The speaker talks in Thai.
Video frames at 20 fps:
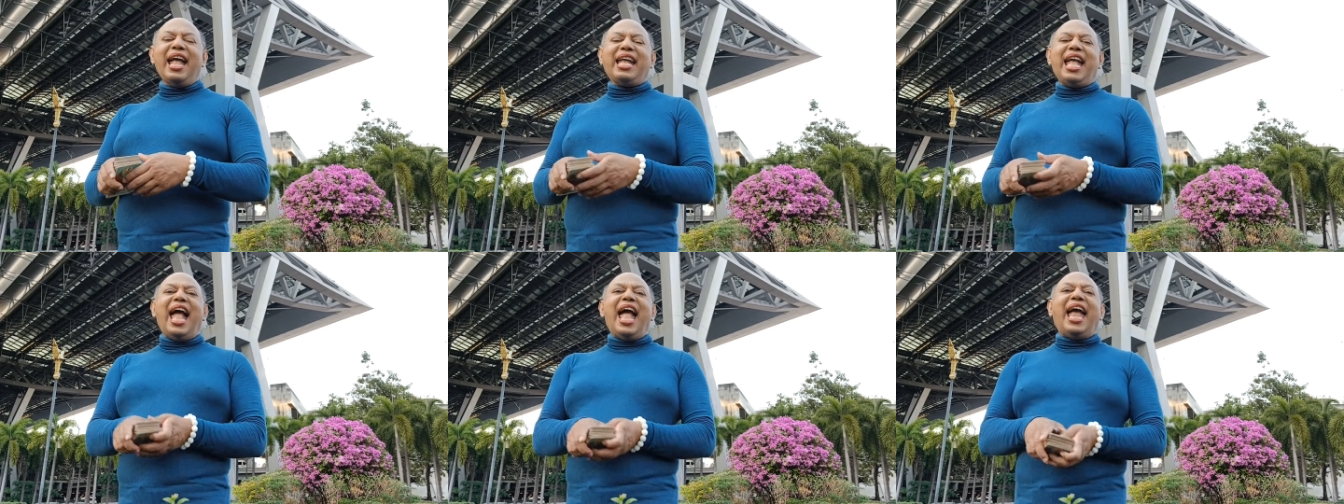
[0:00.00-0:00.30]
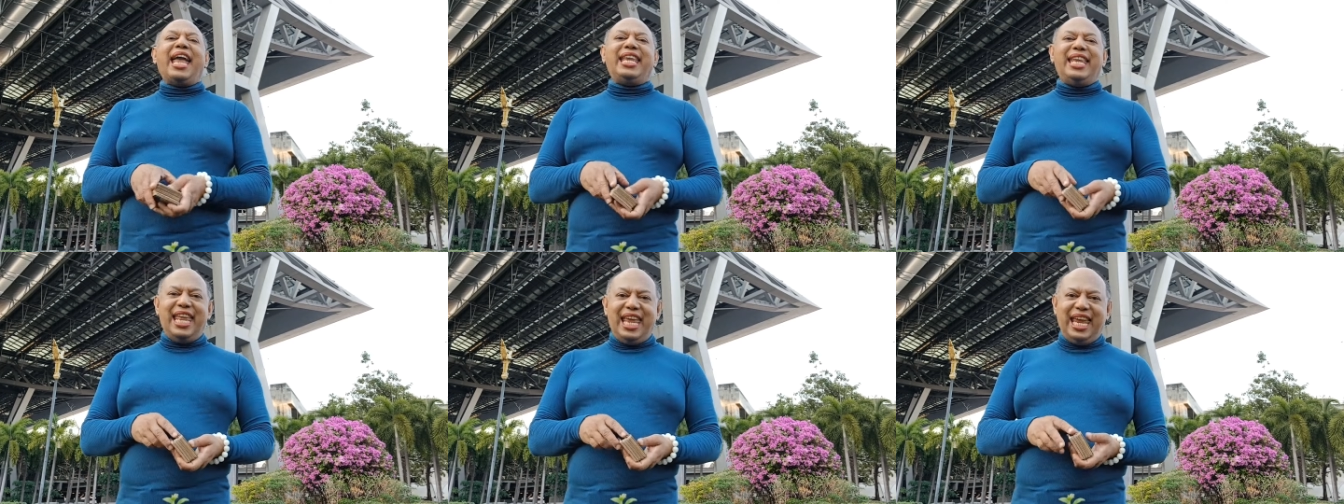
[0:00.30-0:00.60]
ขา
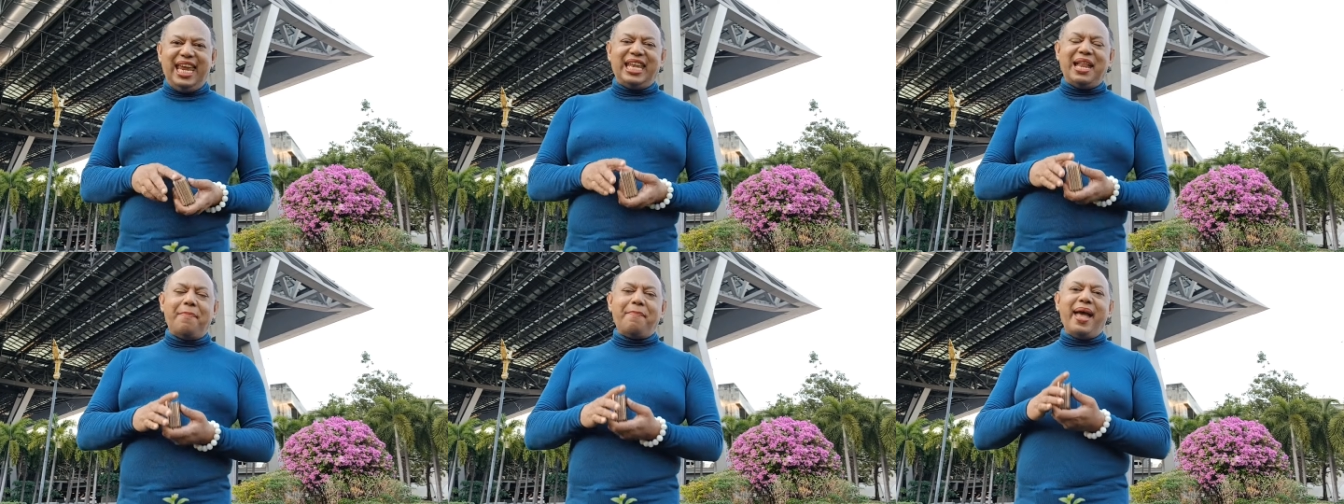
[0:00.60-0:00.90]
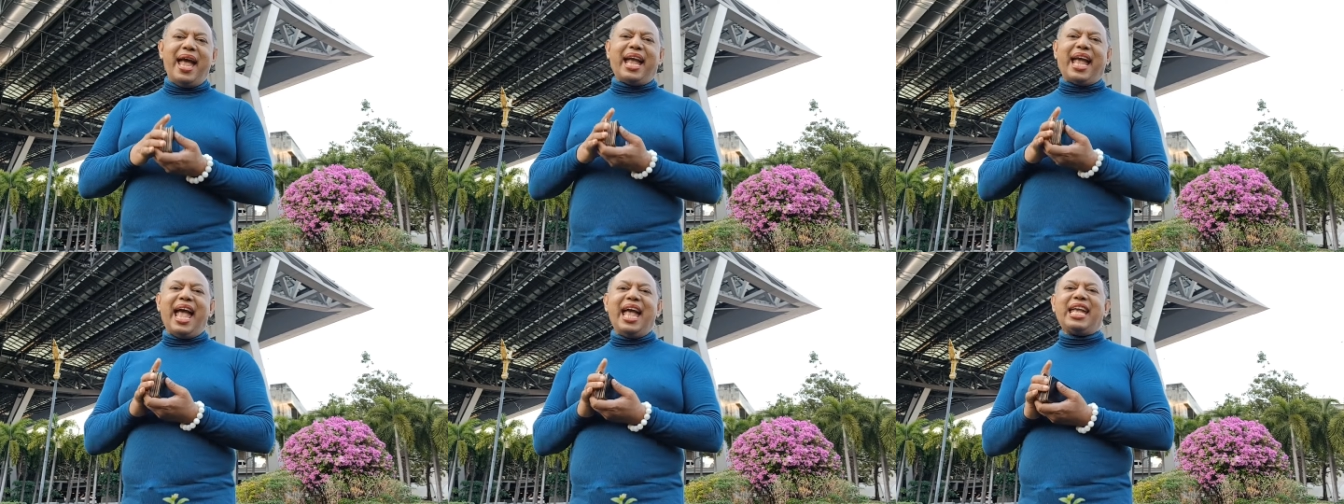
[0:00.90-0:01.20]
ยดีทำ
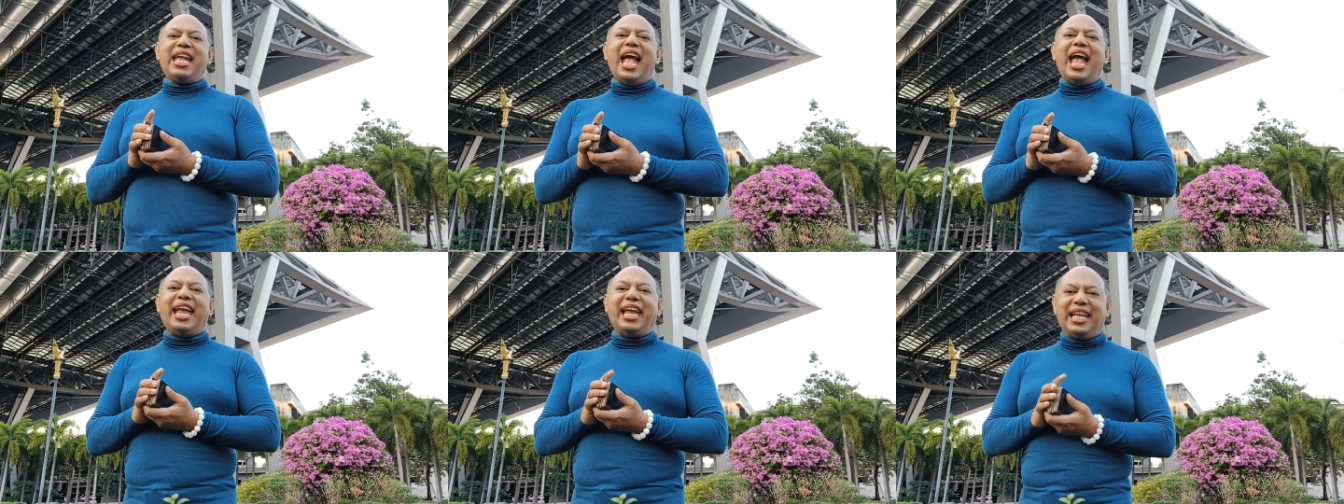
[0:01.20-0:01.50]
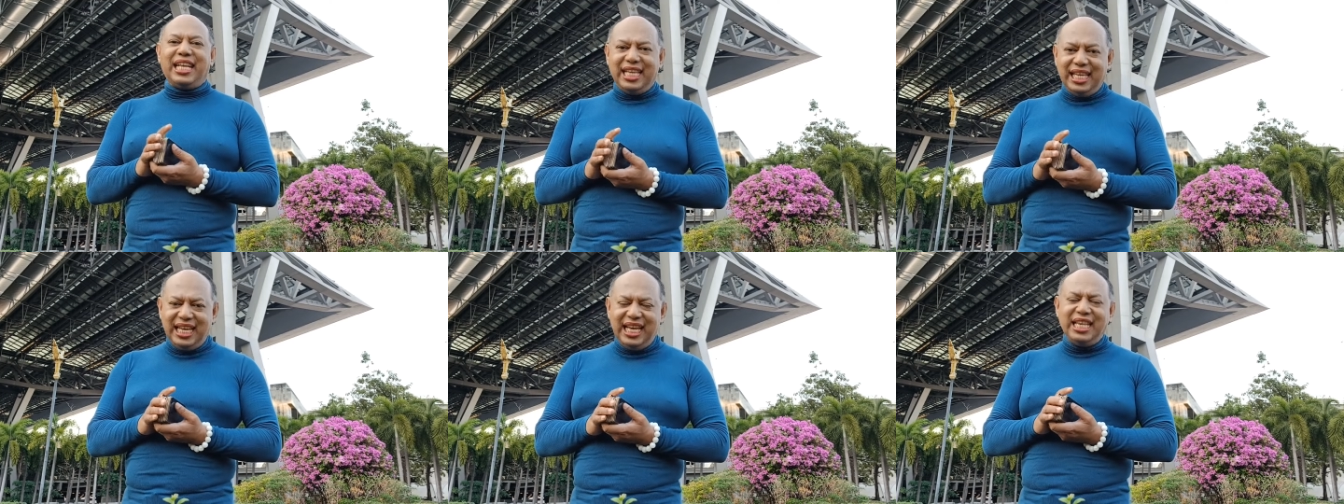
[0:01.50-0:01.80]
มาค้าขาย
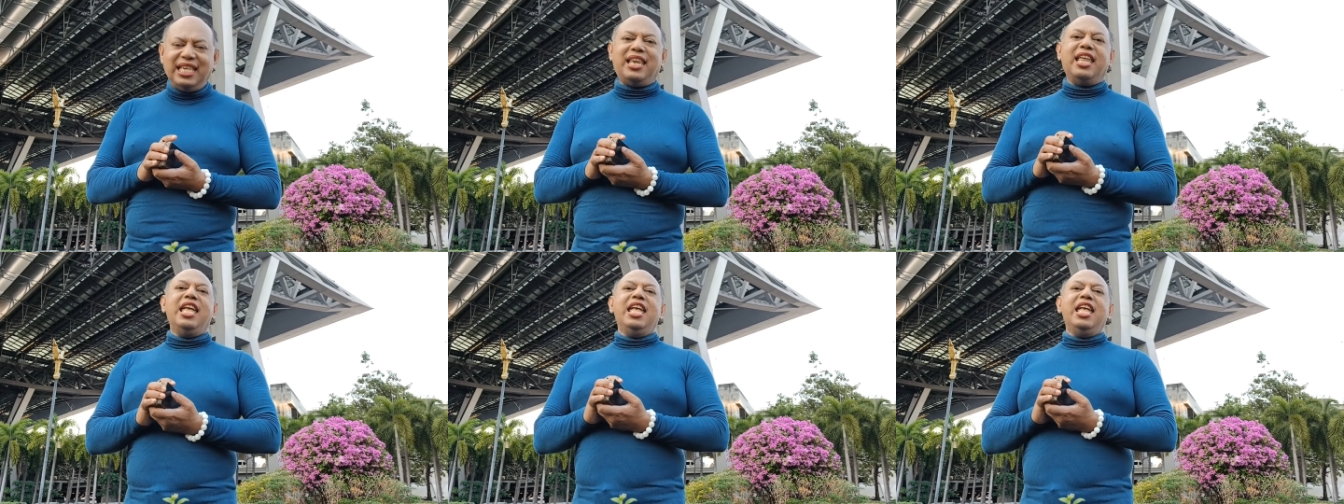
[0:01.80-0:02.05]
ขึ้น